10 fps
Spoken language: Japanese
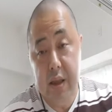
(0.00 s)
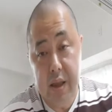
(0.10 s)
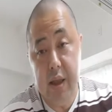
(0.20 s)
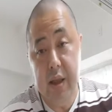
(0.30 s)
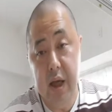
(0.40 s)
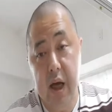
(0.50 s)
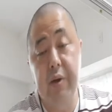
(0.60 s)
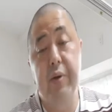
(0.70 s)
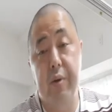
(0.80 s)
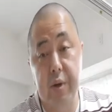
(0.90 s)
全であ
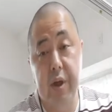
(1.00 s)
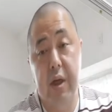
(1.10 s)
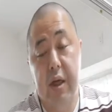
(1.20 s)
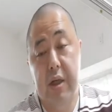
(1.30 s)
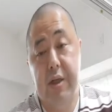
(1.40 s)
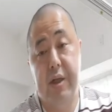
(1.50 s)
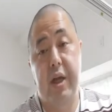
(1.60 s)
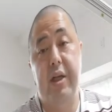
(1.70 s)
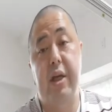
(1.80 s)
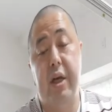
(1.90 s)
るようにして
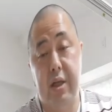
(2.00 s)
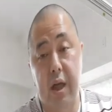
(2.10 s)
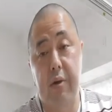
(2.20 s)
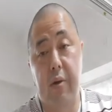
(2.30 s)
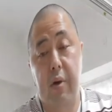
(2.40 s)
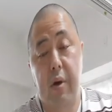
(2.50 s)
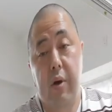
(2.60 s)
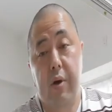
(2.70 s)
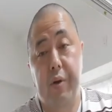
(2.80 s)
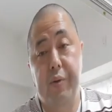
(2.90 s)
いただきたいと
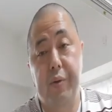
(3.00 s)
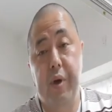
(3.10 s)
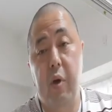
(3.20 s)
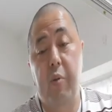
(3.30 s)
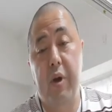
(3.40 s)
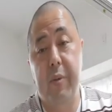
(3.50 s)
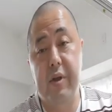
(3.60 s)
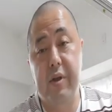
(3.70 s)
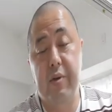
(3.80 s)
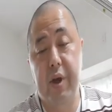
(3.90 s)
いうふうに思いま
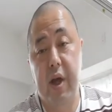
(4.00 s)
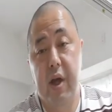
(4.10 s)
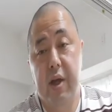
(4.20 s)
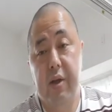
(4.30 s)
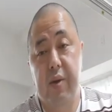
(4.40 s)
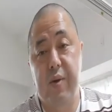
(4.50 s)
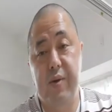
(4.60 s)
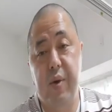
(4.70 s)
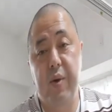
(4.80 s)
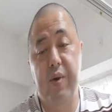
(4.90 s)
すので、どう
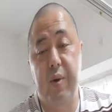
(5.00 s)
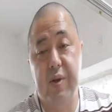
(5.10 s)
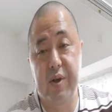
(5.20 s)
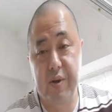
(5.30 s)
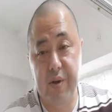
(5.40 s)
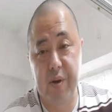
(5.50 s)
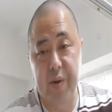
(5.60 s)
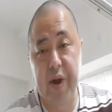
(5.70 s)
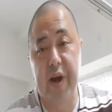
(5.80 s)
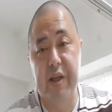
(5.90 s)
ぞよろしくお
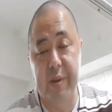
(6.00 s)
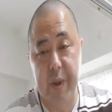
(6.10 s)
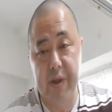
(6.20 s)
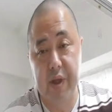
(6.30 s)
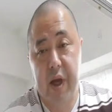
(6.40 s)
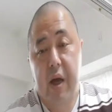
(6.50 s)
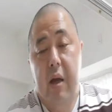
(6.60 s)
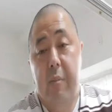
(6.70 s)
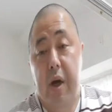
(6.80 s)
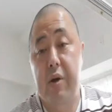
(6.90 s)
願いします。
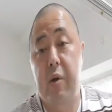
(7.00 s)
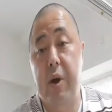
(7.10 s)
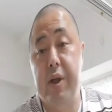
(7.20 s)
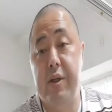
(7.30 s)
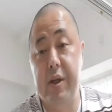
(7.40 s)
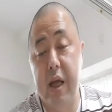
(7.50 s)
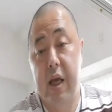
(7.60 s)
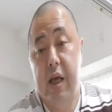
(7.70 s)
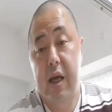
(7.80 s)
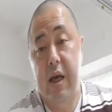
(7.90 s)
まあ今日はですね、
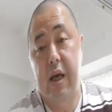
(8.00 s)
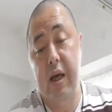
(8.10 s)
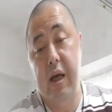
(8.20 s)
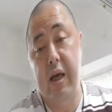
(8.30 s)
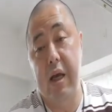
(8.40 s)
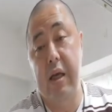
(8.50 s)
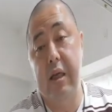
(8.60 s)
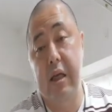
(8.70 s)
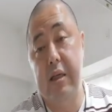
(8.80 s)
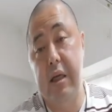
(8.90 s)
えー、来
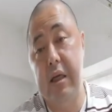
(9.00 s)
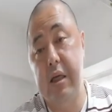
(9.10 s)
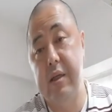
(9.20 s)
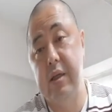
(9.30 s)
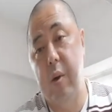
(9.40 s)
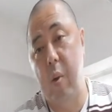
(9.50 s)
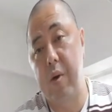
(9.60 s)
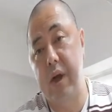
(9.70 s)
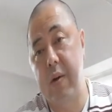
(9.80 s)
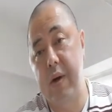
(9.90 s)
年3月に
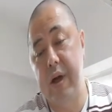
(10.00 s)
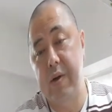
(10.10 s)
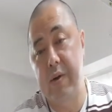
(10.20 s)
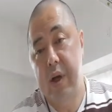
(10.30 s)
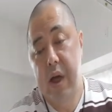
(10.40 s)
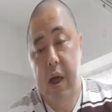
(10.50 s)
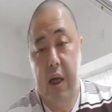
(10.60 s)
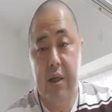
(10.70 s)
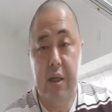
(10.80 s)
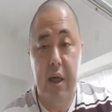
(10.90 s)
行われる
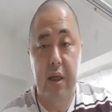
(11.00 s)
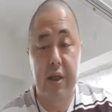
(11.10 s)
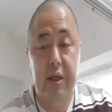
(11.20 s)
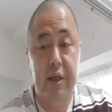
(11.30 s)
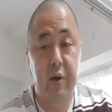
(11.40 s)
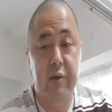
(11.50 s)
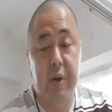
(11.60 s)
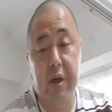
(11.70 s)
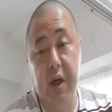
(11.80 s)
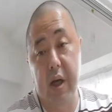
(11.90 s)
廿日市、広
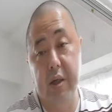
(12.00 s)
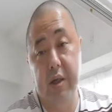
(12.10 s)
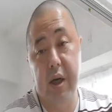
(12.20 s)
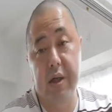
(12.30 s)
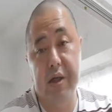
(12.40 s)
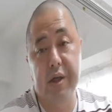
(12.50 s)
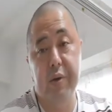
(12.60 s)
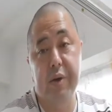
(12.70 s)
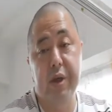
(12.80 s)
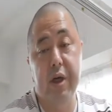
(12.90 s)
島県廿日市市の
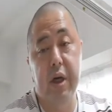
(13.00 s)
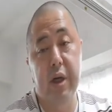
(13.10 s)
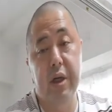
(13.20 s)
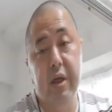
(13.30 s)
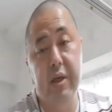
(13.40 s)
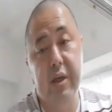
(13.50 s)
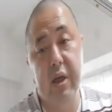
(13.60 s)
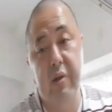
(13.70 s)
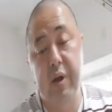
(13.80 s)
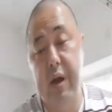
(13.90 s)
市議会議員選
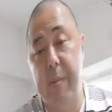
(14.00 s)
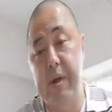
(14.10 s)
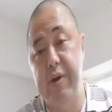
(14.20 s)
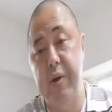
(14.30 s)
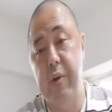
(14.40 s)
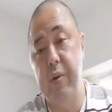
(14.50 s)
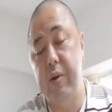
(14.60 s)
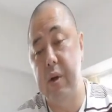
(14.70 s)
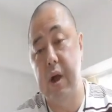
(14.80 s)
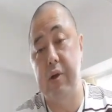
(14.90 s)
挙に出ます
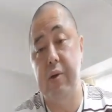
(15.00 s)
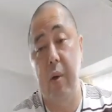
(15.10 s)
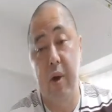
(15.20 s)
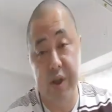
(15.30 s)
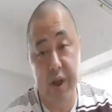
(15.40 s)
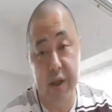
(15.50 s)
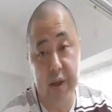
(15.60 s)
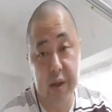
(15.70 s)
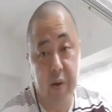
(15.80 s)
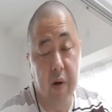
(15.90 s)
よっていうお知ら
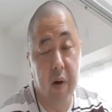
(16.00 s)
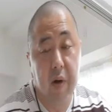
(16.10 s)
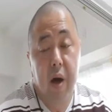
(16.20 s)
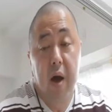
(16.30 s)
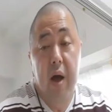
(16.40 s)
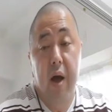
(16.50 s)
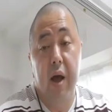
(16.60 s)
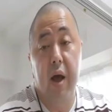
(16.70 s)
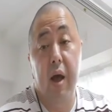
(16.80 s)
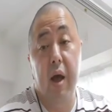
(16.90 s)
せと、
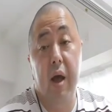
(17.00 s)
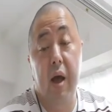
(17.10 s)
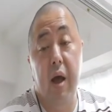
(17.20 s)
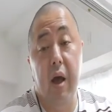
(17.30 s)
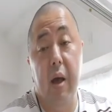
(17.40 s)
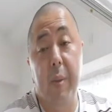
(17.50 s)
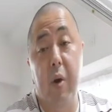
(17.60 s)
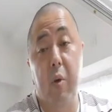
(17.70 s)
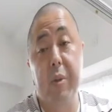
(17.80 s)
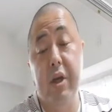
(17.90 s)
えー、まあ
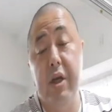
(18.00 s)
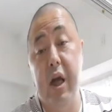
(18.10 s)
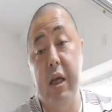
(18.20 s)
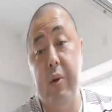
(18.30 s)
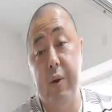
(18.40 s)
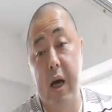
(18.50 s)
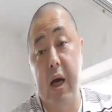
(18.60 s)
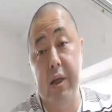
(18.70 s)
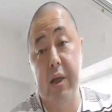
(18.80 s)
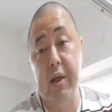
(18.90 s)
ゴミ被害の
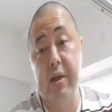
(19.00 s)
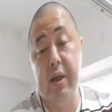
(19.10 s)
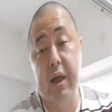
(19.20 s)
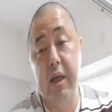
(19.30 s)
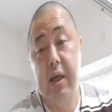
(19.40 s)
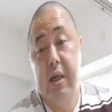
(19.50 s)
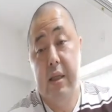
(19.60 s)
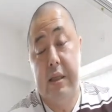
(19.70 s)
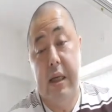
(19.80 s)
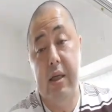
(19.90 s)
中でですね、
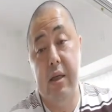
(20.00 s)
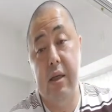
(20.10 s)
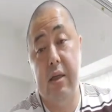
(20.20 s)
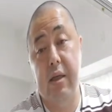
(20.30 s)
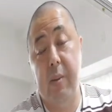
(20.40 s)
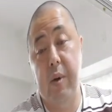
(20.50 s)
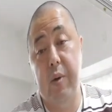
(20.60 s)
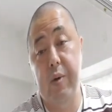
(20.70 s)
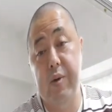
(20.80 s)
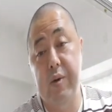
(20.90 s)
最近タバコ
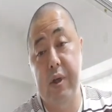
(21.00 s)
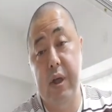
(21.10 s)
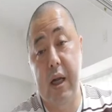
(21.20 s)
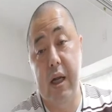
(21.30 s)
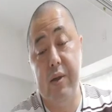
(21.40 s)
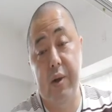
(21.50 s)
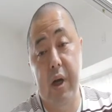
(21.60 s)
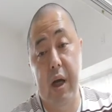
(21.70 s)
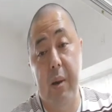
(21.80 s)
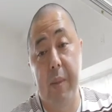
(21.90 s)
の吸い殻、それ
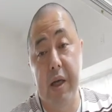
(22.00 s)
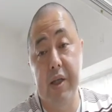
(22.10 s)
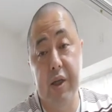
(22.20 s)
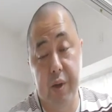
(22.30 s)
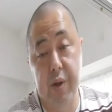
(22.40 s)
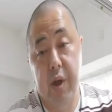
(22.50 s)
からマスク、